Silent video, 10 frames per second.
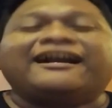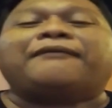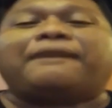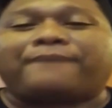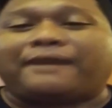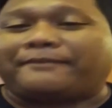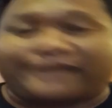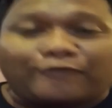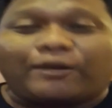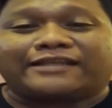Gak apa-apa
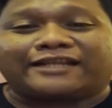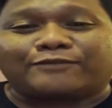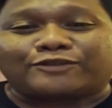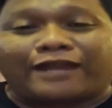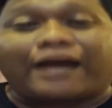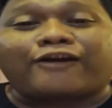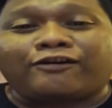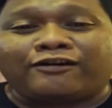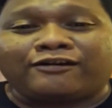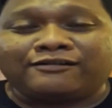mereka gue ajarin buat
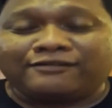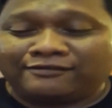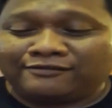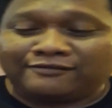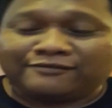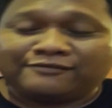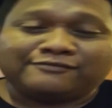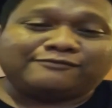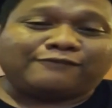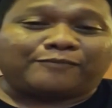sodako
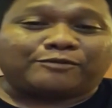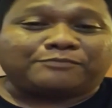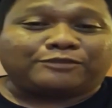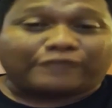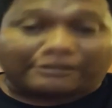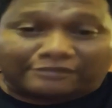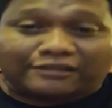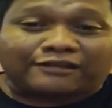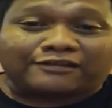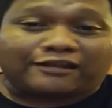walaupun bentuknya
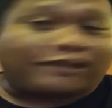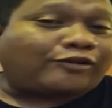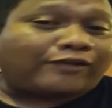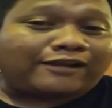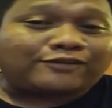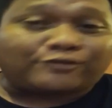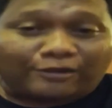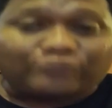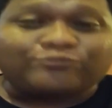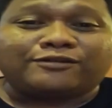stiker nyenengin orang kan
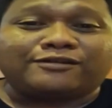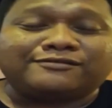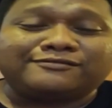sodako juga